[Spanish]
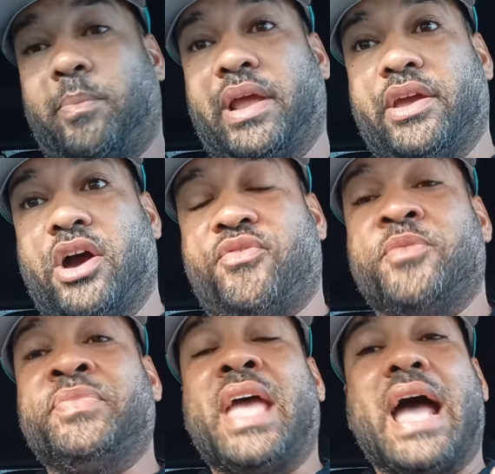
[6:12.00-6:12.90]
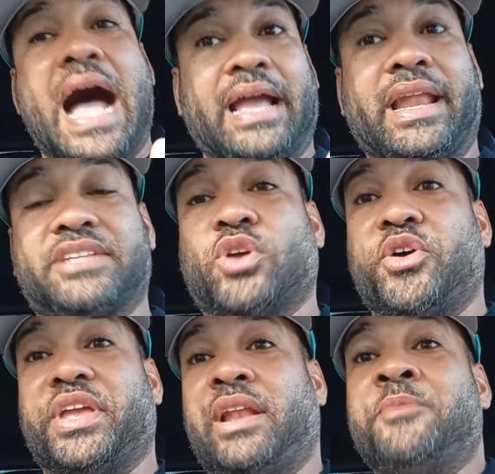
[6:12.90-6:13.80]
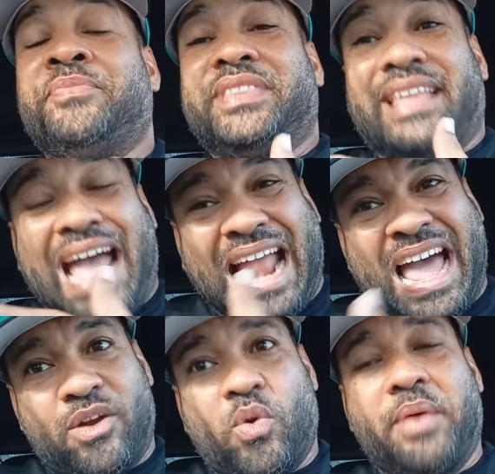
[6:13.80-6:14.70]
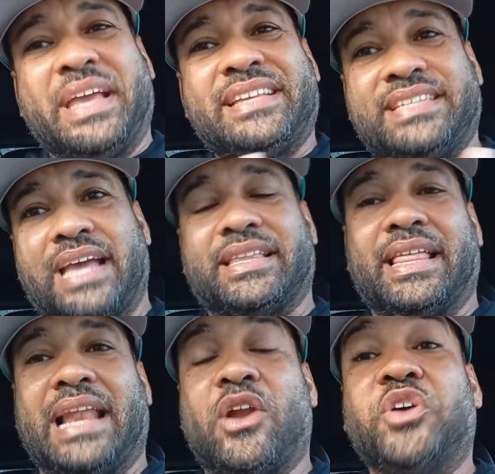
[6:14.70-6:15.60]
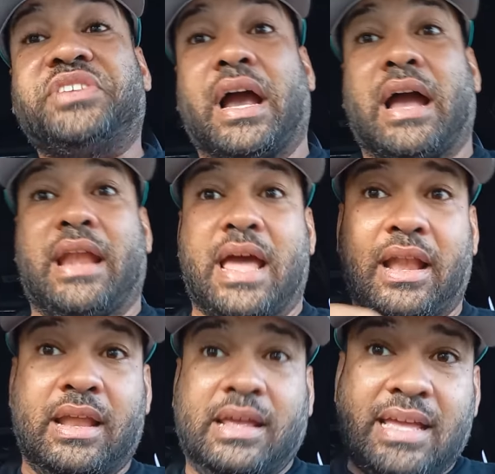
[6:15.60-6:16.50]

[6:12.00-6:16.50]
los playoffs. Ángeles Dodgers a las 9 y 7 de la noche a ganar